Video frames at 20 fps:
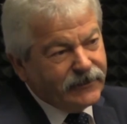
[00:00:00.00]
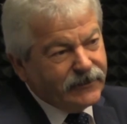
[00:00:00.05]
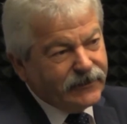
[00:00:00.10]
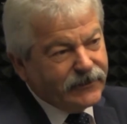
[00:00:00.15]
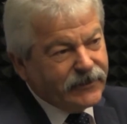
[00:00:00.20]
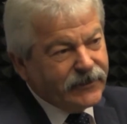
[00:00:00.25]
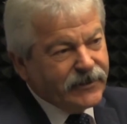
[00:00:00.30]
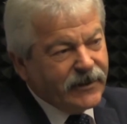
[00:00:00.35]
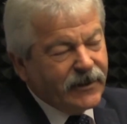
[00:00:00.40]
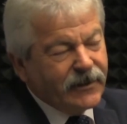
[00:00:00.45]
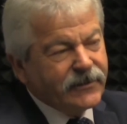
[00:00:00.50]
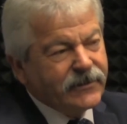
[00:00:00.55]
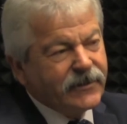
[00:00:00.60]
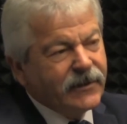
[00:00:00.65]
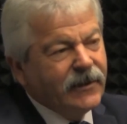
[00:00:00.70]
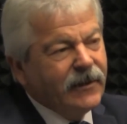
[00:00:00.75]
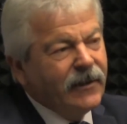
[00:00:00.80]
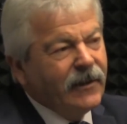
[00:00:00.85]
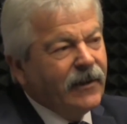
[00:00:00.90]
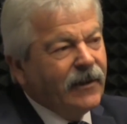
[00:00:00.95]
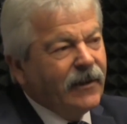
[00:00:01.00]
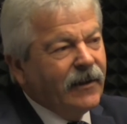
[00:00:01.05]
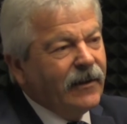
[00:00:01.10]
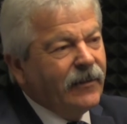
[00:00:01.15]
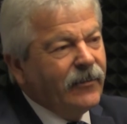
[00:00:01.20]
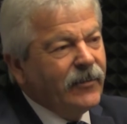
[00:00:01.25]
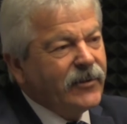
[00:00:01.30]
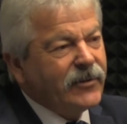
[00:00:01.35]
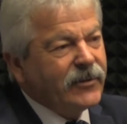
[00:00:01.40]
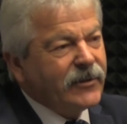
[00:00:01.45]
się dziać.
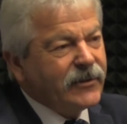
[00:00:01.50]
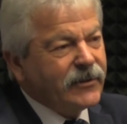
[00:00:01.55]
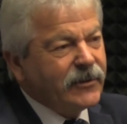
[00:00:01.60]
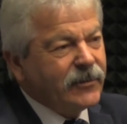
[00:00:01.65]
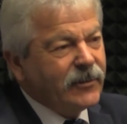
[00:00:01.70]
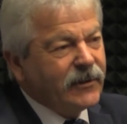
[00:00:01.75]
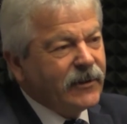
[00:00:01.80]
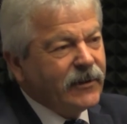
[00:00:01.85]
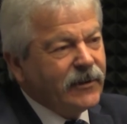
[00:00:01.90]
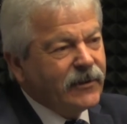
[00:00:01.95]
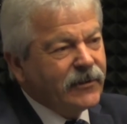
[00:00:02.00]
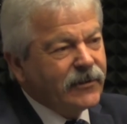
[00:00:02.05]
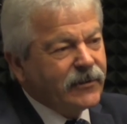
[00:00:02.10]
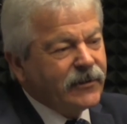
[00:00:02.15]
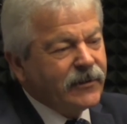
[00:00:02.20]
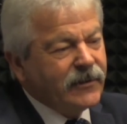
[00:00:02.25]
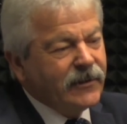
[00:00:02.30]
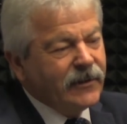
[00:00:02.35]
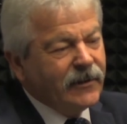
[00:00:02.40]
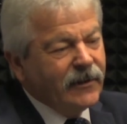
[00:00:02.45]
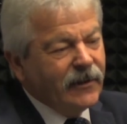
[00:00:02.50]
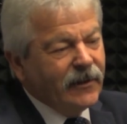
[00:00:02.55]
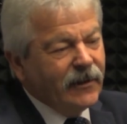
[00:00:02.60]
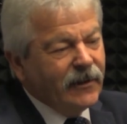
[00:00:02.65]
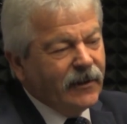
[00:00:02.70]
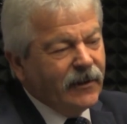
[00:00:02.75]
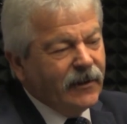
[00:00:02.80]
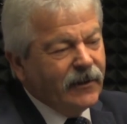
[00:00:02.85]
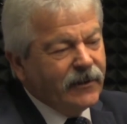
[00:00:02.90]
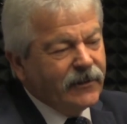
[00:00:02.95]
Myślę, że tutaj jeżeli
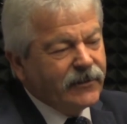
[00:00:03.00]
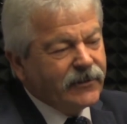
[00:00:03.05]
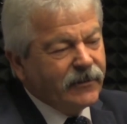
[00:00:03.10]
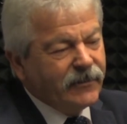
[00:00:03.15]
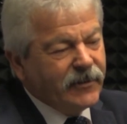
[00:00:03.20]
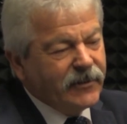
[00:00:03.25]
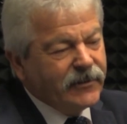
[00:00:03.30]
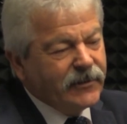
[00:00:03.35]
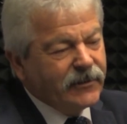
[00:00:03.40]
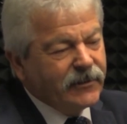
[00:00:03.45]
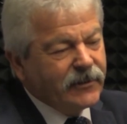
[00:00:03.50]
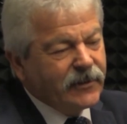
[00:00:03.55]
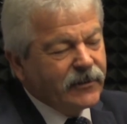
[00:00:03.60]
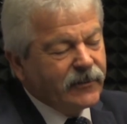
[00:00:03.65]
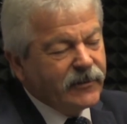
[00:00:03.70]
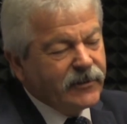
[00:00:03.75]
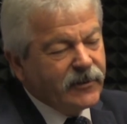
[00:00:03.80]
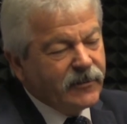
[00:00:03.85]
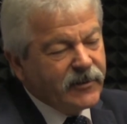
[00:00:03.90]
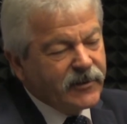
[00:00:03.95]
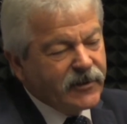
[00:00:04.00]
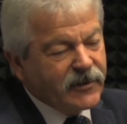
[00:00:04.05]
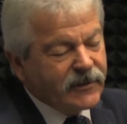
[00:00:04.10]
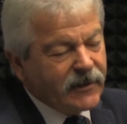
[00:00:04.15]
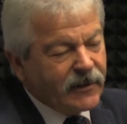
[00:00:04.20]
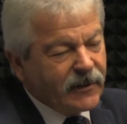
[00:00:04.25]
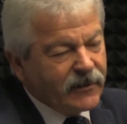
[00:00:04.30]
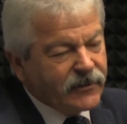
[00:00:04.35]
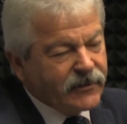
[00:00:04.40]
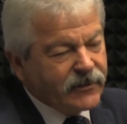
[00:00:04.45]
trzeba e, będzie, to też będziemy się
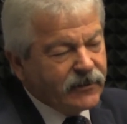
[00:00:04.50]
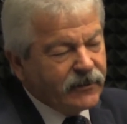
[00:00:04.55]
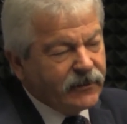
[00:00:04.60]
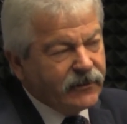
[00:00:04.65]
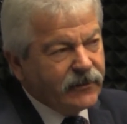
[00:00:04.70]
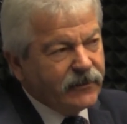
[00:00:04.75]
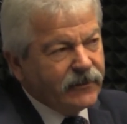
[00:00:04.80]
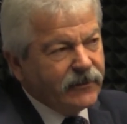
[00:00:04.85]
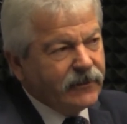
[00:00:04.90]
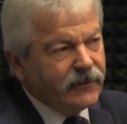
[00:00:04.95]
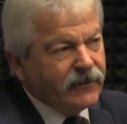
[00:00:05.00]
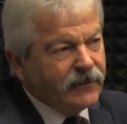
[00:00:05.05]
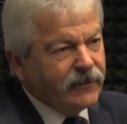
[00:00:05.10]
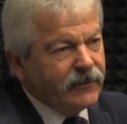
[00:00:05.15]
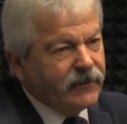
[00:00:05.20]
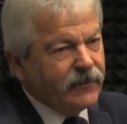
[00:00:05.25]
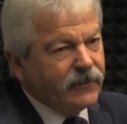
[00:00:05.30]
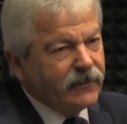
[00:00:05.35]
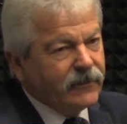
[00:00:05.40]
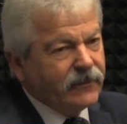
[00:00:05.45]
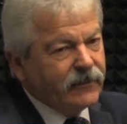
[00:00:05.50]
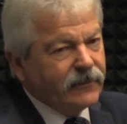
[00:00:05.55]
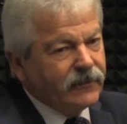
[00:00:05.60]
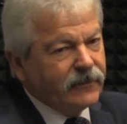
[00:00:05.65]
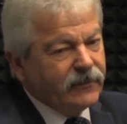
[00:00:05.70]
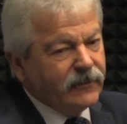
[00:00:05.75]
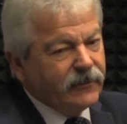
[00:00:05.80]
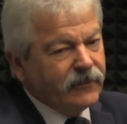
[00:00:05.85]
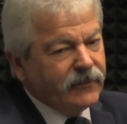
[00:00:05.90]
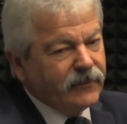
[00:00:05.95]
starać e, no,
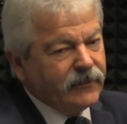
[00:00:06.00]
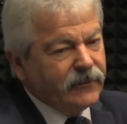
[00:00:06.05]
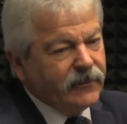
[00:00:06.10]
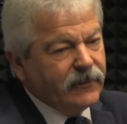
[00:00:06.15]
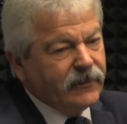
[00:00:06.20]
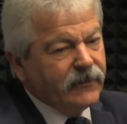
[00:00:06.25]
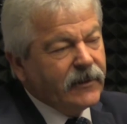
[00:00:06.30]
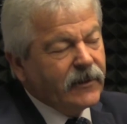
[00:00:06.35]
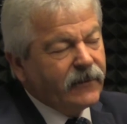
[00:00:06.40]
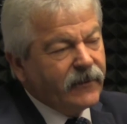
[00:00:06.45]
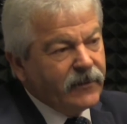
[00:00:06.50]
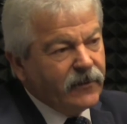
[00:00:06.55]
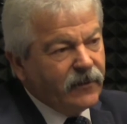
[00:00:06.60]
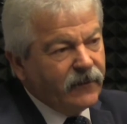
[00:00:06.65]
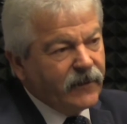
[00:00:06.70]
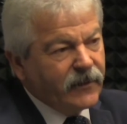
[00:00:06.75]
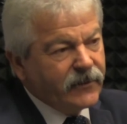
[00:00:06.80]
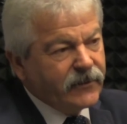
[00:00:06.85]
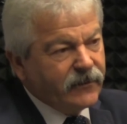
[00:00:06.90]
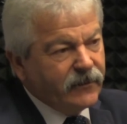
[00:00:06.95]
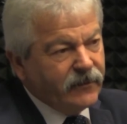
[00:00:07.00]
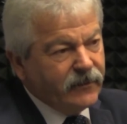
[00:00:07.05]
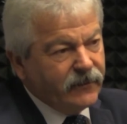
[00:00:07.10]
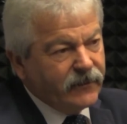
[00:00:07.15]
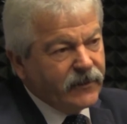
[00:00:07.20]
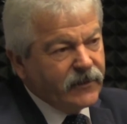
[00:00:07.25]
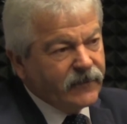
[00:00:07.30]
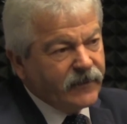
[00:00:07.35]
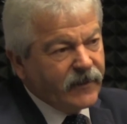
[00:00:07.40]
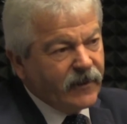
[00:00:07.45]
e, interweniować w
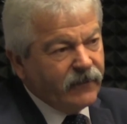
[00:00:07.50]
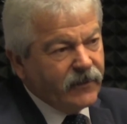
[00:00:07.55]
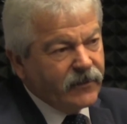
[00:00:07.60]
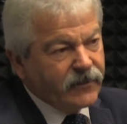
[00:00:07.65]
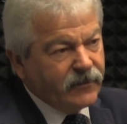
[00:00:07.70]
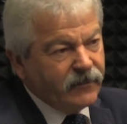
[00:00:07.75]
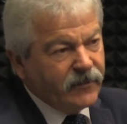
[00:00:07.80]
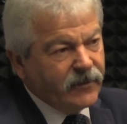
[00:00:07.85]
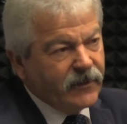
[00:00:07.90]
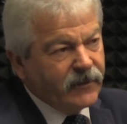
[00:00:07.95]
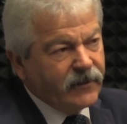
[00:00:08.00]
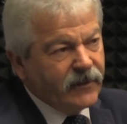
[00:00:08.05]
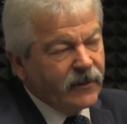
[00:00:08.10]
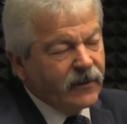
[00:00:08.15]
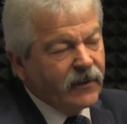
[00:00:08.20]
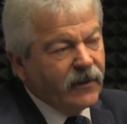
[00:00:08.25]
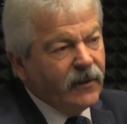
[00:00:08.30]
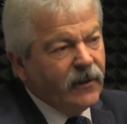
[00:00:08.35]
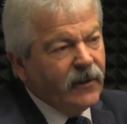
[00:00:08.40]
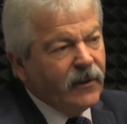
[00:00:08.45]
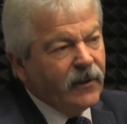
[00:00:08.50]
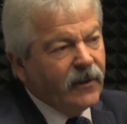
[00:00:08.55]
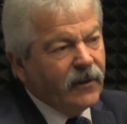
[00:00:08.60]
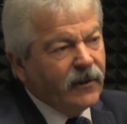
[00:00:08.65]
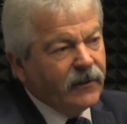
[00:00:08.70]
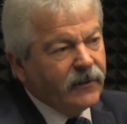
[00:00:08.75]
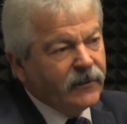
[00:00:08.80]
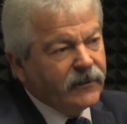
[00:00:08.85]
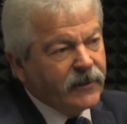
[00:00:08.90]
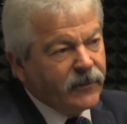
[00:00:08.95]
tej sprawie, żeby jednak
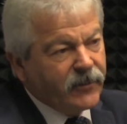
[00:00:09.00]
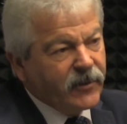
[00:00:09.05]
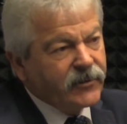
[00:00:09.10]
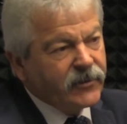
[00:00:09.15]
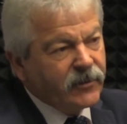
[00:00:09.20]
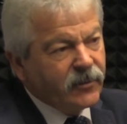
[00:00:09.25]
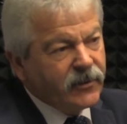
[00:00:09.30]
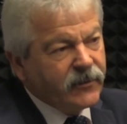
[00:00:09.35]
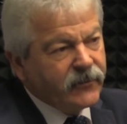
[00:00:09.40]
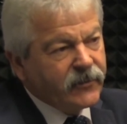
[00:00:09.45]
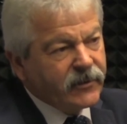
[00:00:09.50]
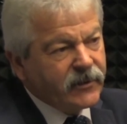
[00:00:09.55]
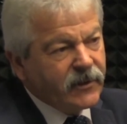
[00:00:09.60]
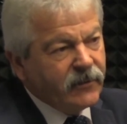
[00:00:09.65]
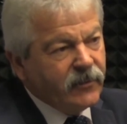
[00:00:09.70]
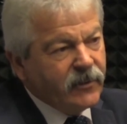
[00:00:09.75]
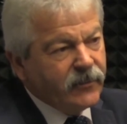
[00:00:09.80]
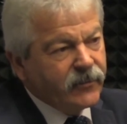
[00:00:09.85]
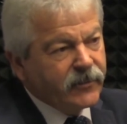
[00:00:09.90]
te procedury wszystkie były